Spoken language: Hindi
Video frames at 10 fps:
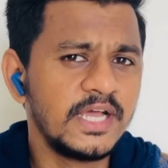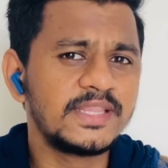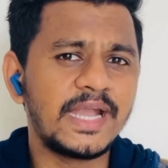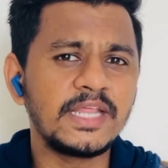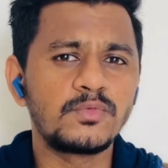
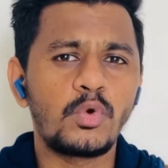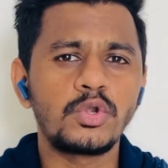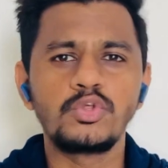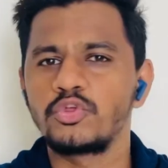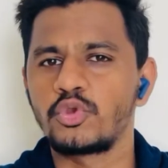दैट इज़
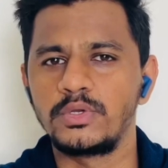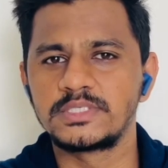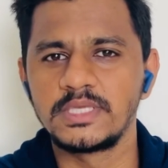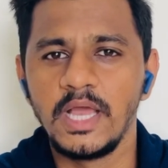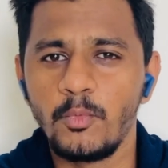वॉट योर
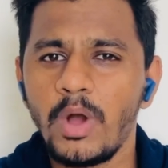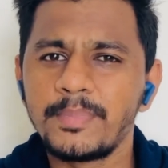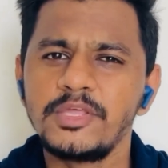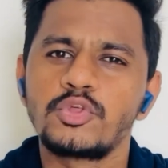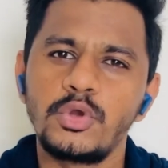चॉइस वो
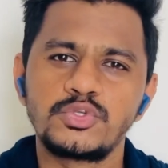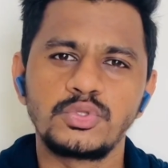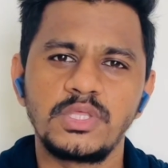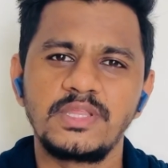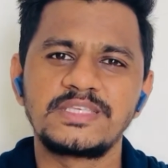आपकी चॉइस
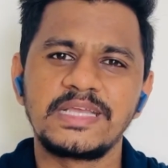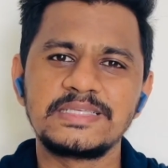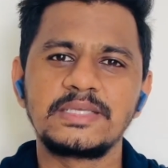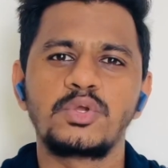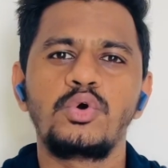होती है जैसे
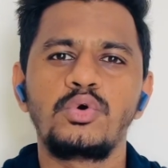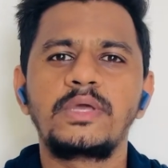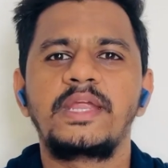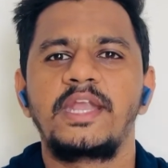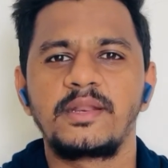किसी को
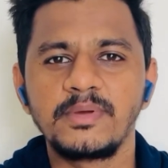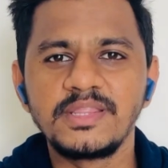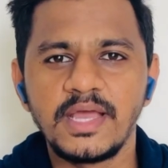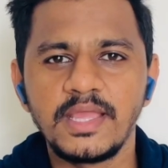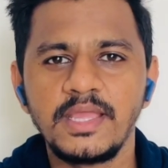क्रिकेटर
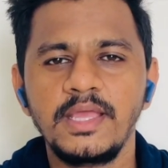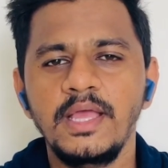बनना है